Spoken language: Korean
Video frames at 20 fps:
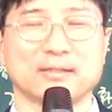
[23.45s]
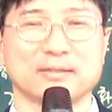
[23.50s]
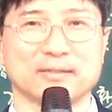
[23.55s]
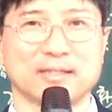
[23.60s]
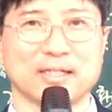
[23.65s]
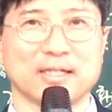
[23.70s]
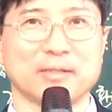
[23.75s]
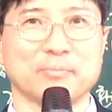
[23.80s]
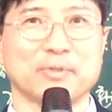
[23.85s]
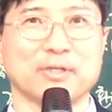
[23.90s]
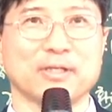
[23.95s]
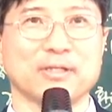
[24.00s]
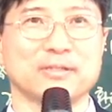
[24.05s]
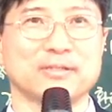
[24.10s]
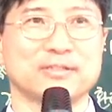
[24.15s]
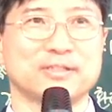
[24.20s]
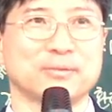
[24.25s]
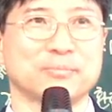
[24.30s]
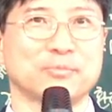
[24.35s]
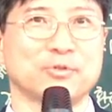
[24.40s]
그 다음에
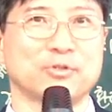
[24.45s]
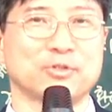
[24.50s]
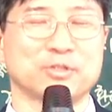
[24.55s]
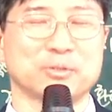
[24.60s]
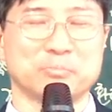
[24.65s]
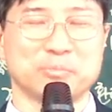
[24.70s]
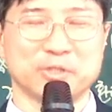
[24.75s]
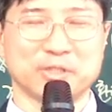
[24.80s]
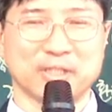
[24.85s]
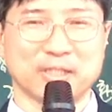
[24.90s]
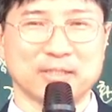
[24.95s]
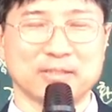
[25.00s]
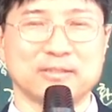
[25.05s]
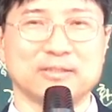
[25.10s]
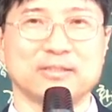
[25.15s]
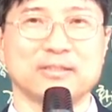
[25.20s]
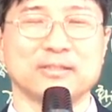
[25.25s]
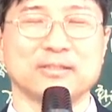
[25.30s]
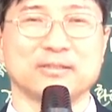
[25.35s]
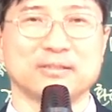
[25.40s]
이제 뭐
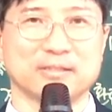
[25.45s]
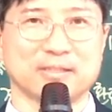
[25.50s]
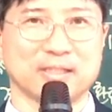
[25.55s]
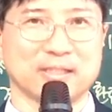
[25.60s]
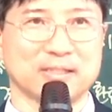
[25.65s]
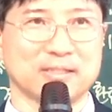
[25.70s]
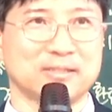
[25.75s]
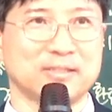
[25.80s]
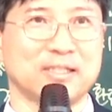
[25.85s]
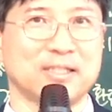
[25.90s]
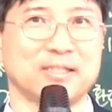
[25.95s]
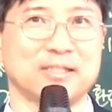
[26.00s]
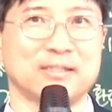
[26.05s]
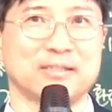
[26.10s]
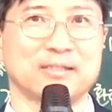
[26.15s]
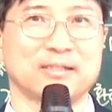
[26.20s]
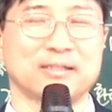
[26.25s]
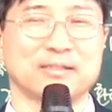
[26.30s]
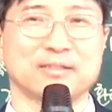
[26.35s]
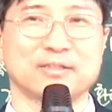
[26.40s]
점령하든지 어떻게 하든지 해야 된다.